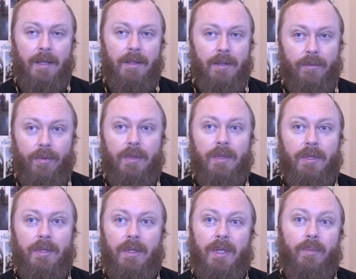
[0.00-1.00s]
сегодня
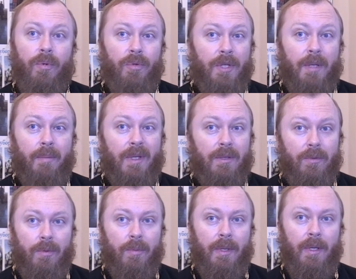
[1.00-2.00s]
начинает получать
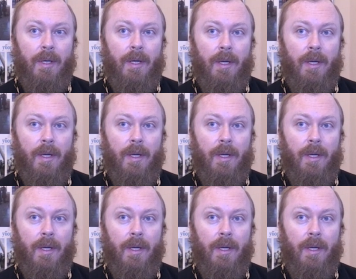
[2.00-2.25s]
пособие.